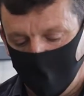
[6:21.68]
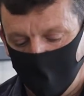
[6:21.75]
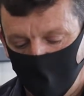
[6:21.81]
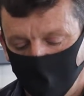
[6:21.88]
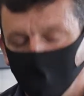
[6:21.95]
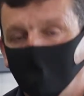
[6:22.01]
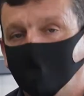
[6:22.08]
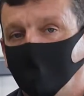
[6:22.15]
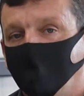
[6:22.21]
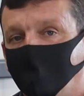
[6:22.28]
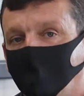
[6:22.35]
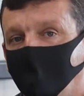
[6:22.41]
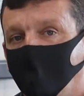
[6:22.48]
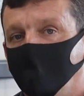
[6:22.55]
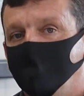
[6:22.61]
e muita
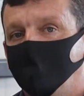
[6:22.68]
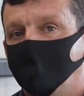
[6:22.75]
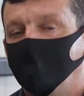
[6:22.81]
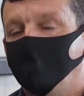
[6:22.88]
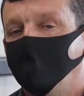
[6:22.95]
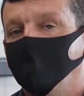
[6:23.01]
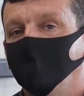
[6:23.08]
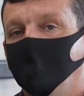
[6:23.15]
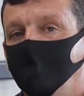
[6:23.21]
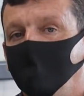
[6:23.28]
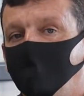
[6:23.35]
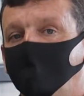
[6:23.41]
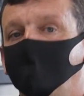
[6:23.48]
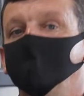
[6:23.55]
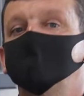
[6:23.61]
fé para poder
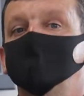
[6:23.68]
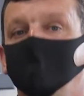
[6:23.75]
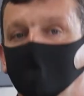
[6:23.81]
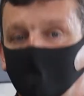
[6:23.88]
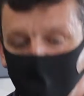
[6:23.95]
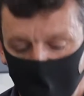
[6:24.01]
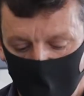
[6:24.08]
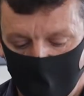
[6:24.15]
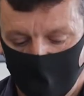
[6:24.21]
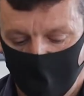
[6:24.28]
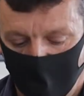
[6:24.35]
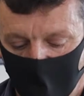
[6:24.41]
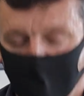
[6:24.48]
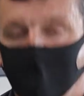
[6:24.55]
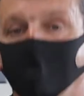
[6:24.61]
prosseguir
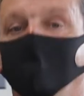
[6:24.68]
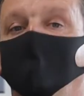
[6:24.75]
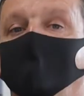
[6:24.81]
e não